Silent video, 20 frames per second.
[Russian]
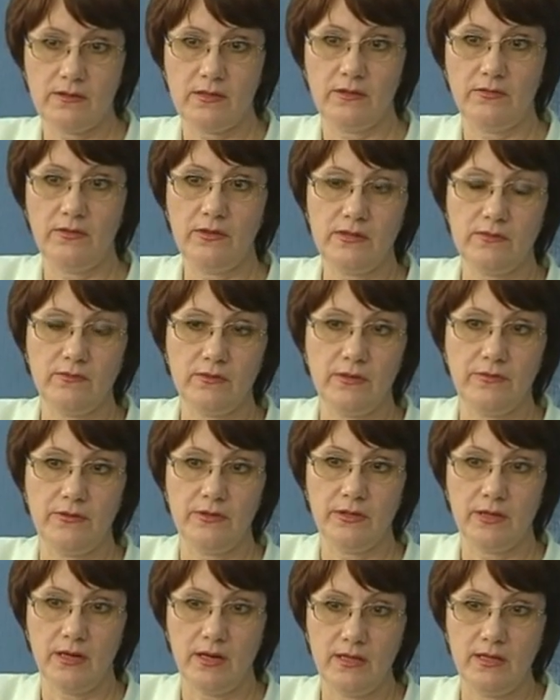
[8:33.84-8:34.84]
соответственно,
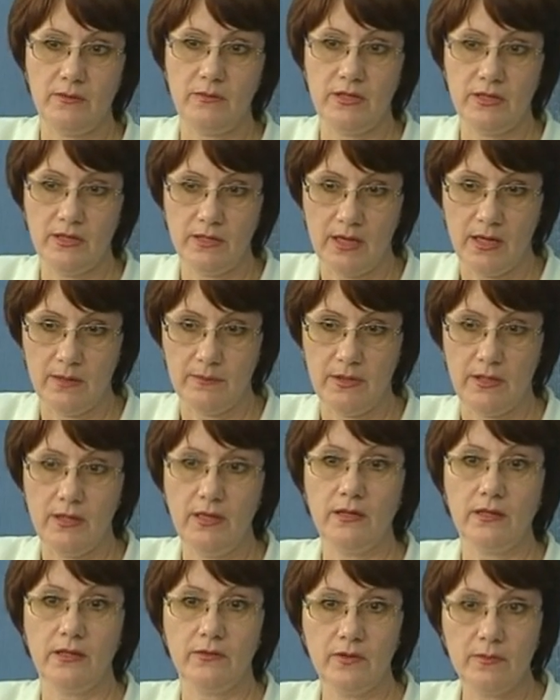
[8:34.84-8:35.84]
федеральными деньгами. И
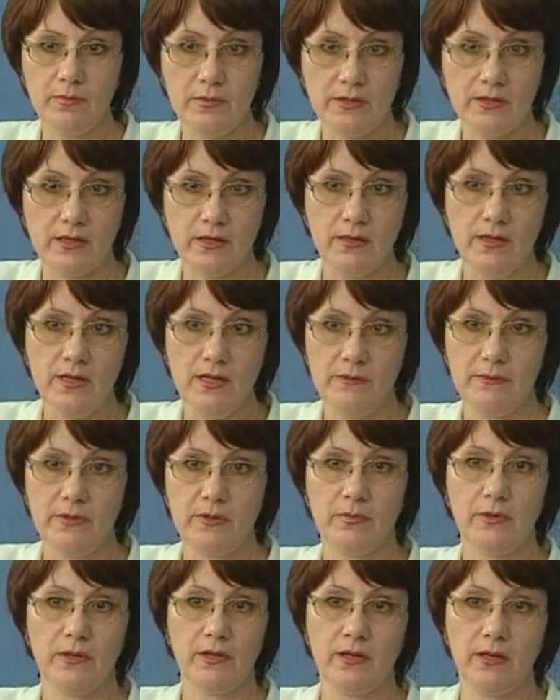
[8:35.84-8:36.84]
эта выплата
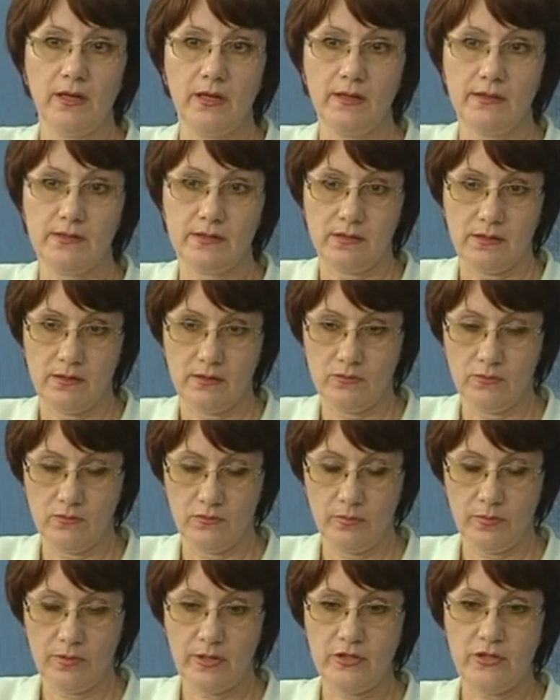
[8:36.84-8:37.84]
предполагается ну,
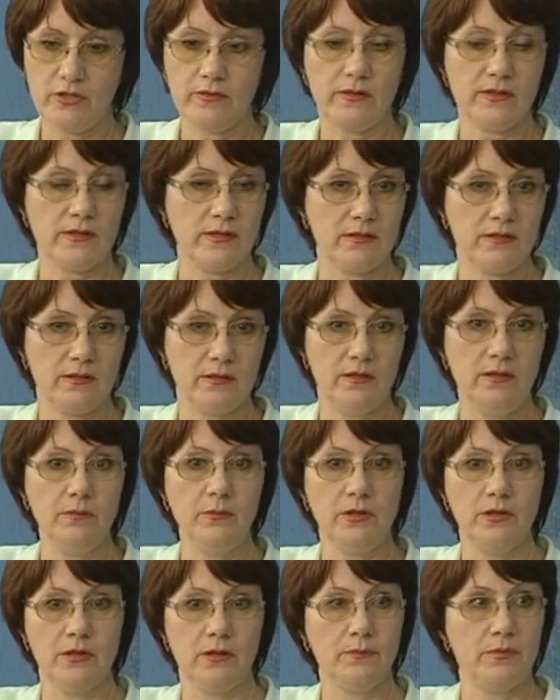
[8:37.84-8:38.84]
выплачиваться
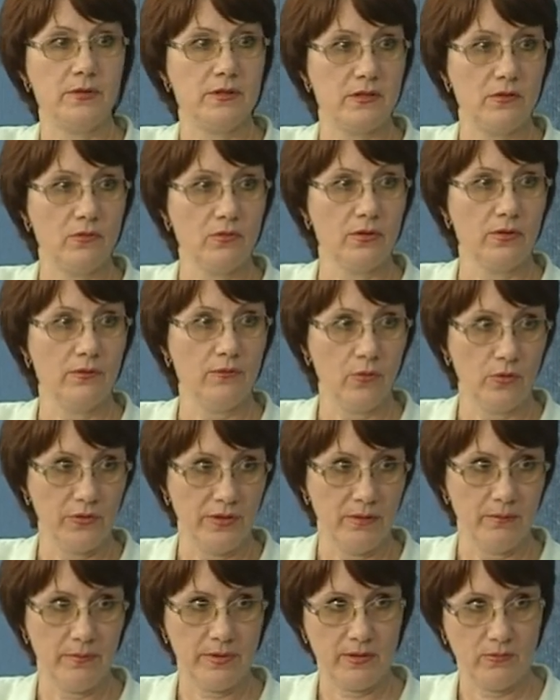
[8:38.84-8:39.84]
именно пенсионным
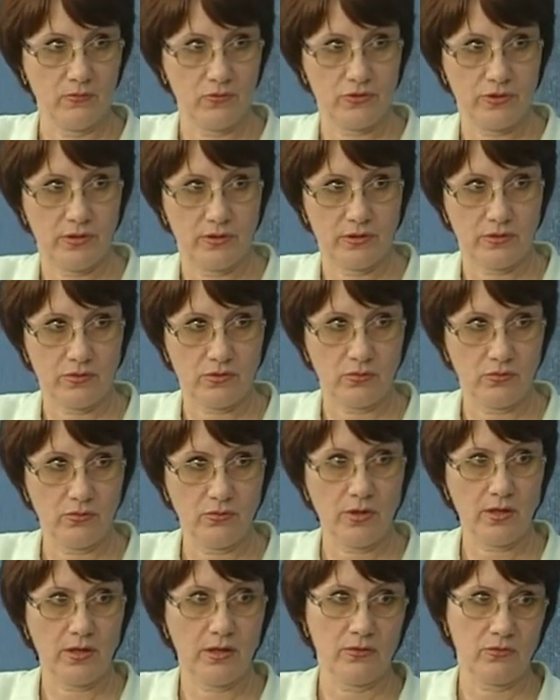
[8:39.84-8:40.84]
фондом, потому что это
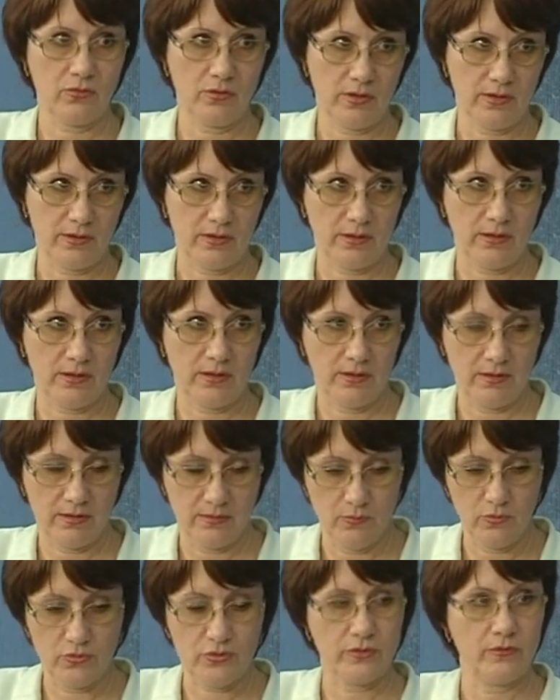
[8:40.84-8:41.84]
структура, которая э,
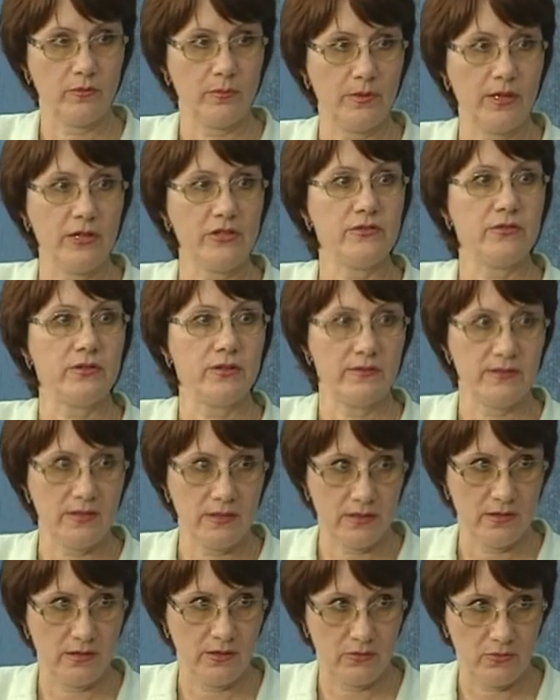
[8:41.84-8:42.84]
может выплачивать на
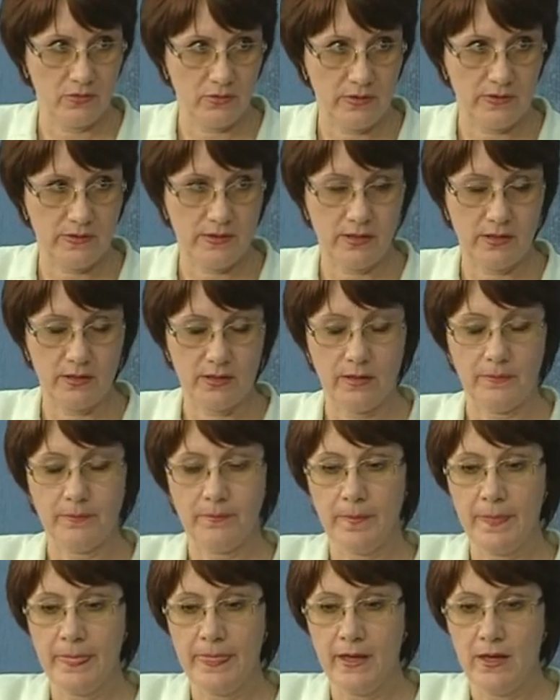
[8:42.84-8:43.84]
всей территории страны.
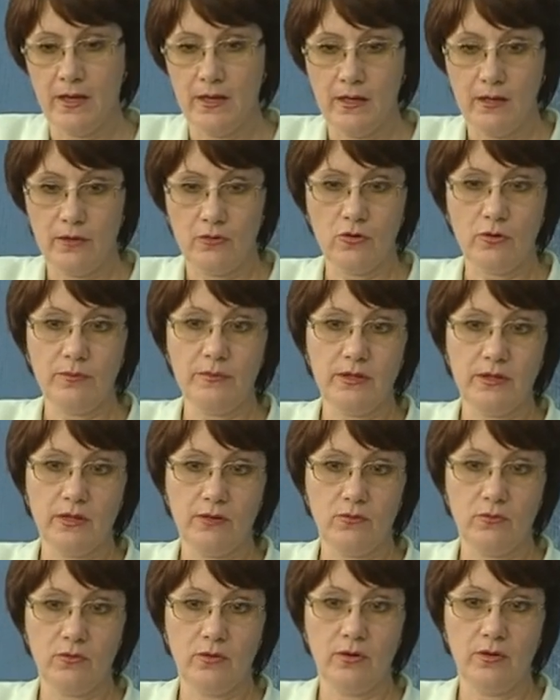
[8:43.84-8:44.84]
Кроме
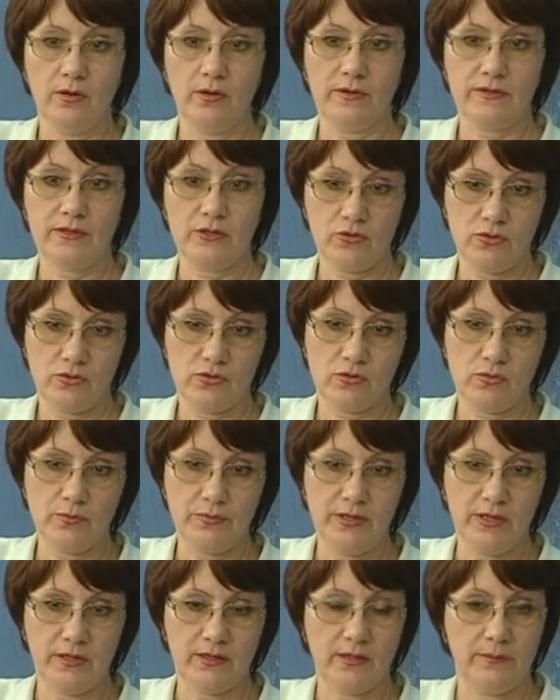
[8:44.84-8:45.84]
того, за счет
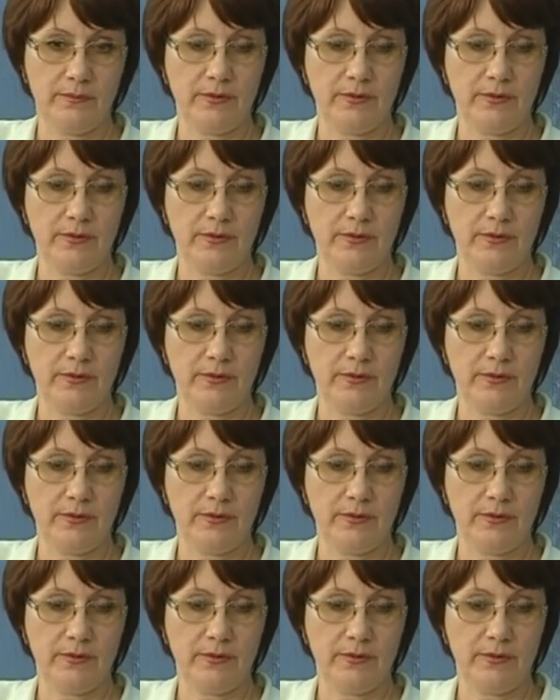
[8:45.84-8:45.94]
субъекта